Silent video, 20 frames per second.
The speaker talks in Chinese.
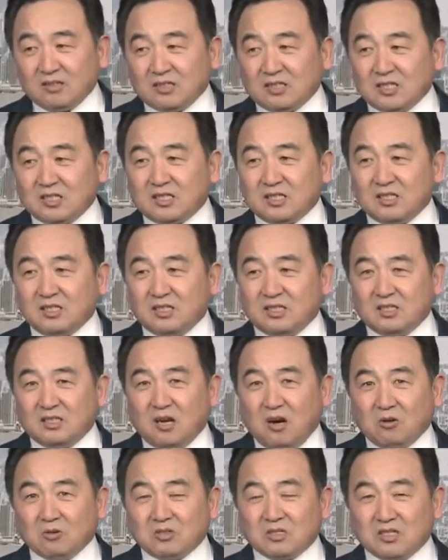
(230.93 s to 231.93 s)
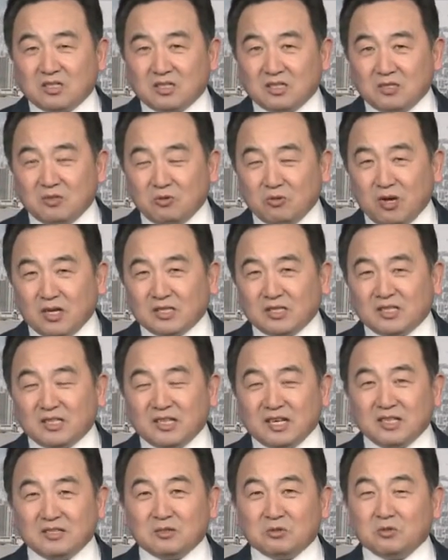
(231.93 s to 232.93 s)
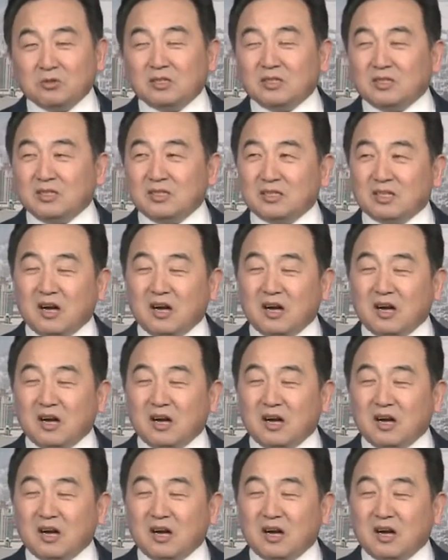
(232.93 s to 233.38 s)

这是老子跟元始天尊，